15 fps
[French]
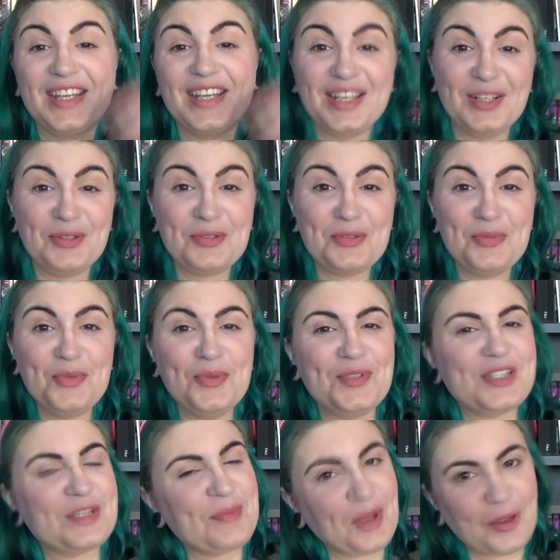Hello tout le
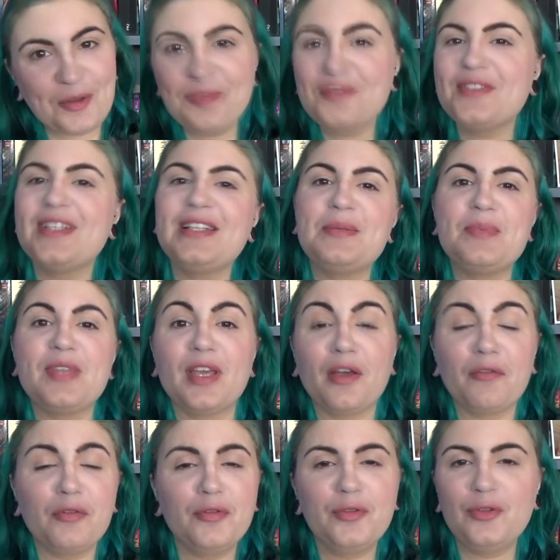monde, j'espère que vous allez
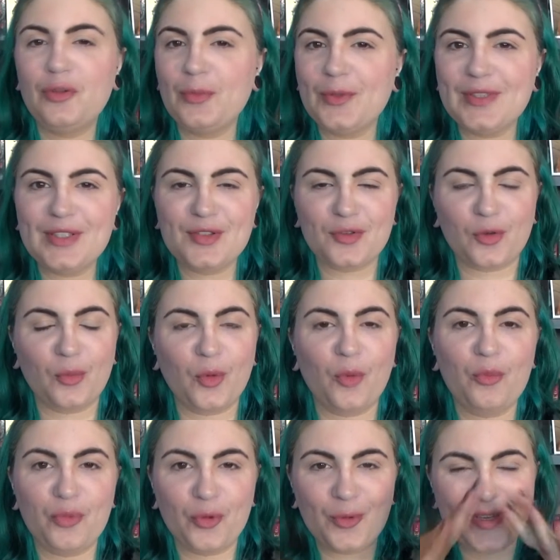bien. Vous vous demandez
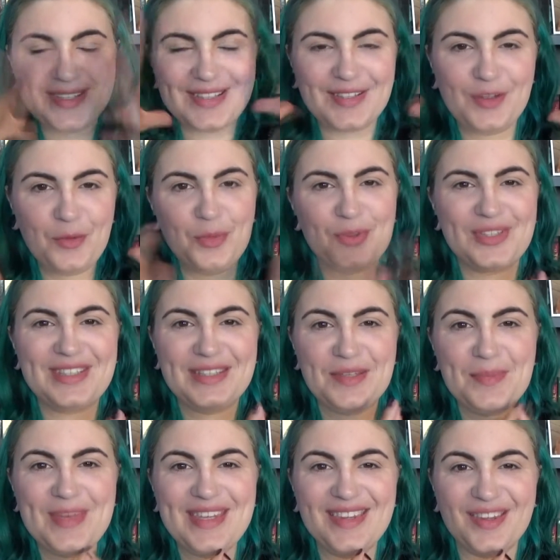sûrement pourquoi cette
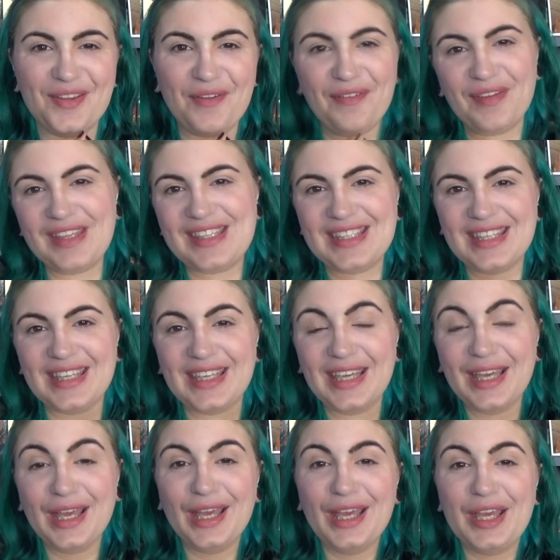petite mine fatiguée
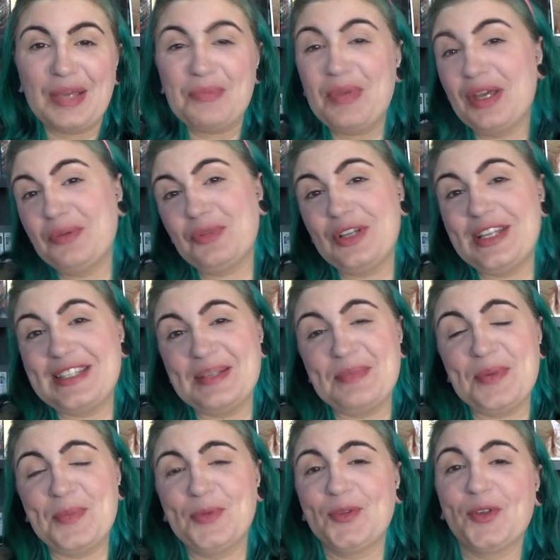Ben pour la
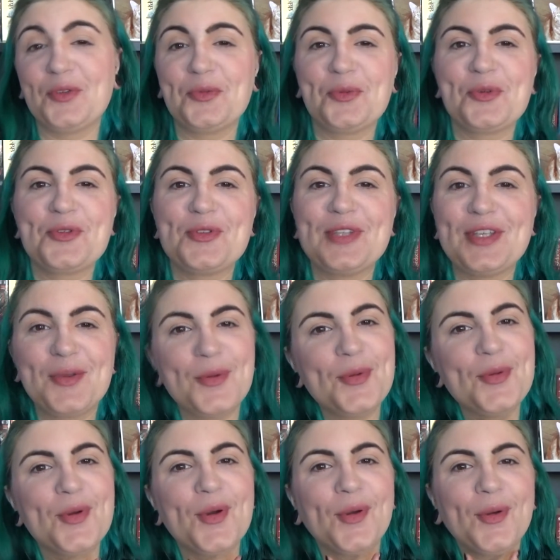simple et bonne raison que je n'ai
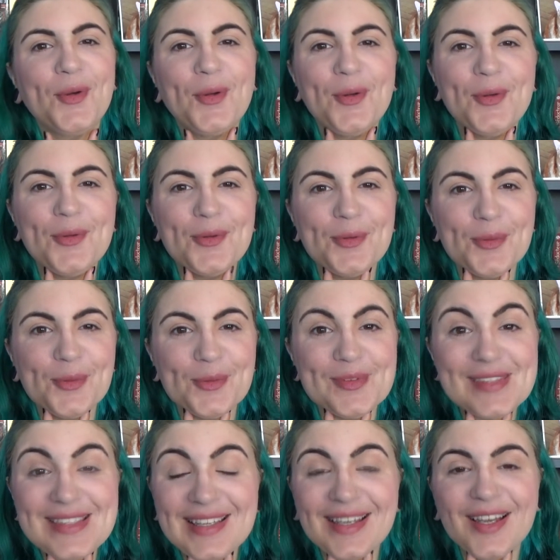que euh, le
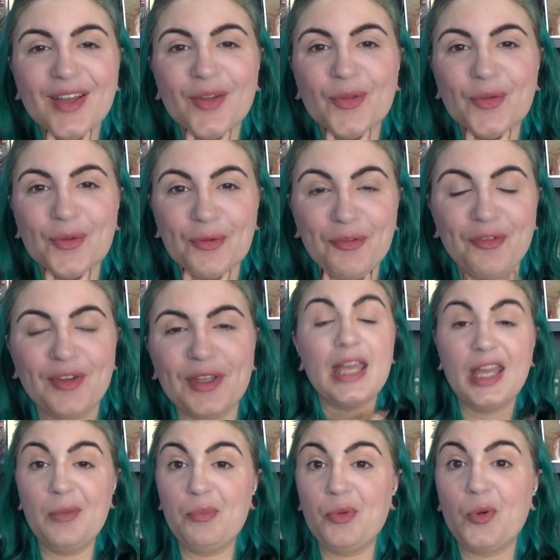teint de fête.
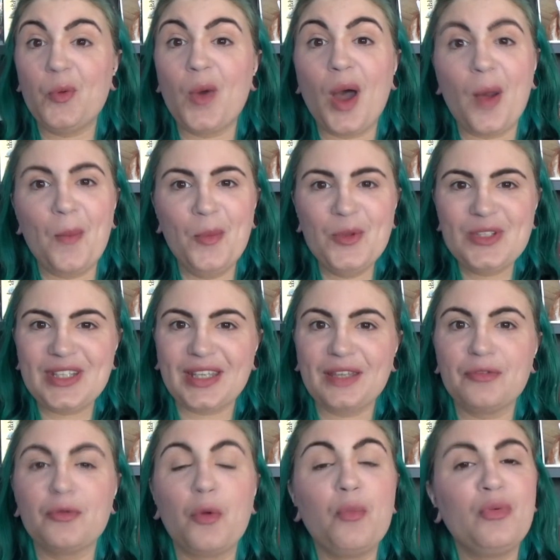Et pourquoi, me
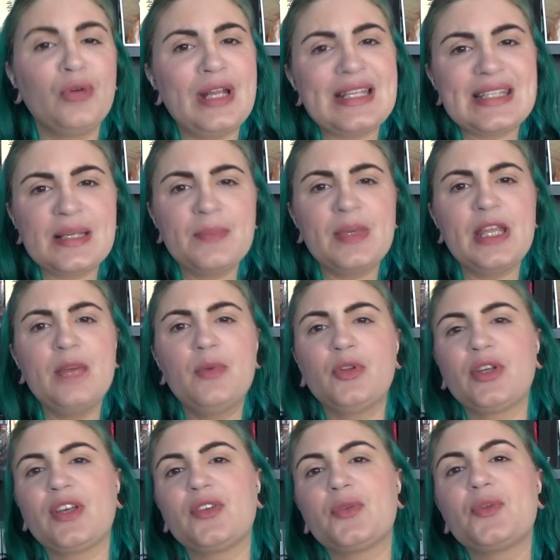direz-vous Pour la simple et
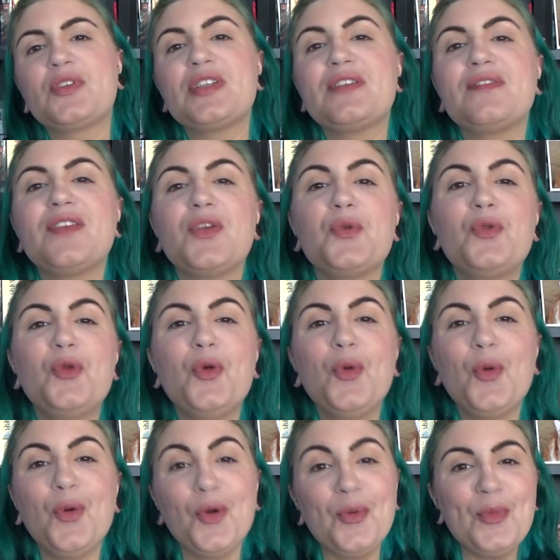bonne raison que j'ai fait une
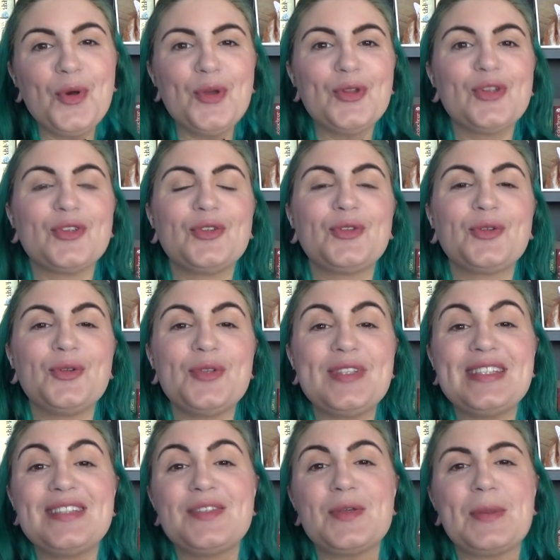commande sur le
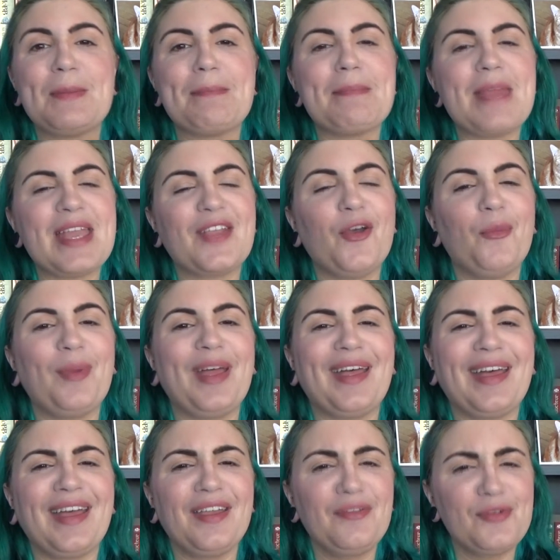site de Makeup
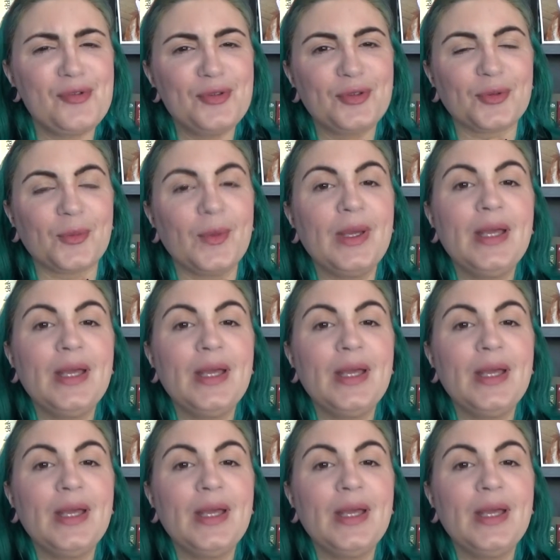Revolution.